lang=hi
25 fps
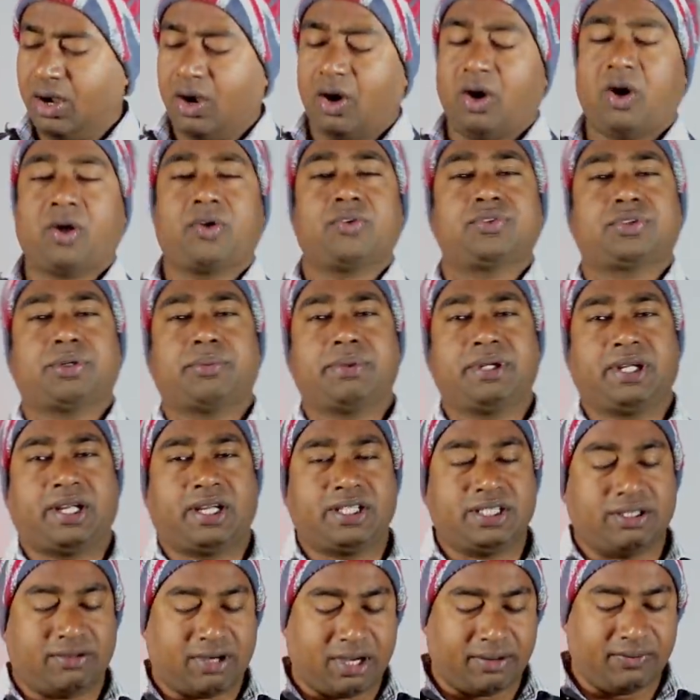और उन सभी
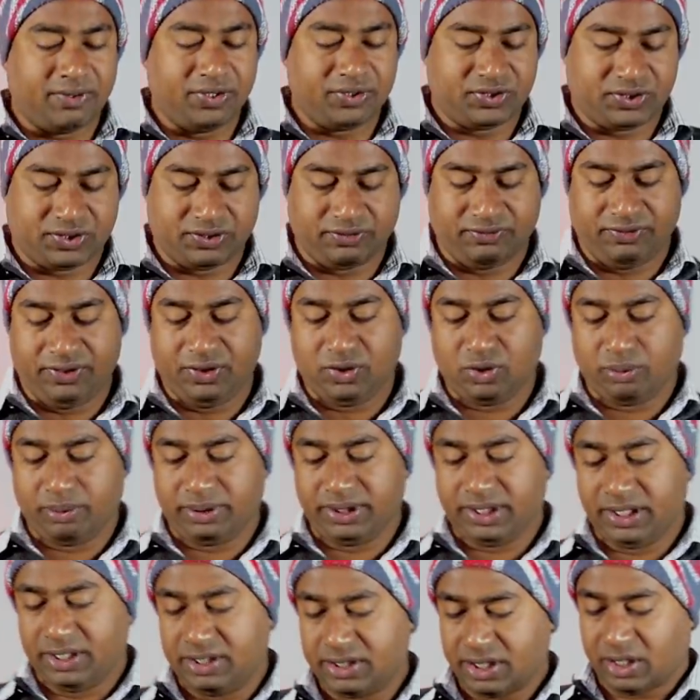का जवाब इस वीडियो
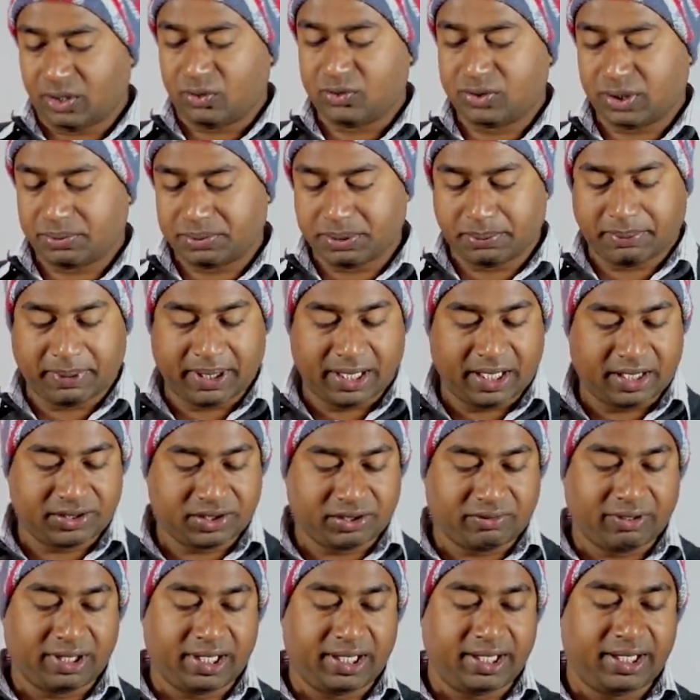में देने जा रहा हूँ सबसे पहला
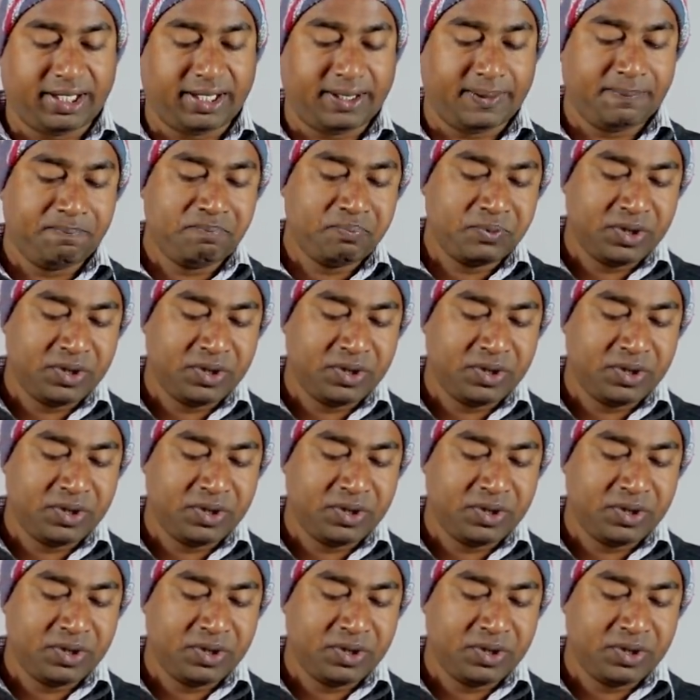सवाल है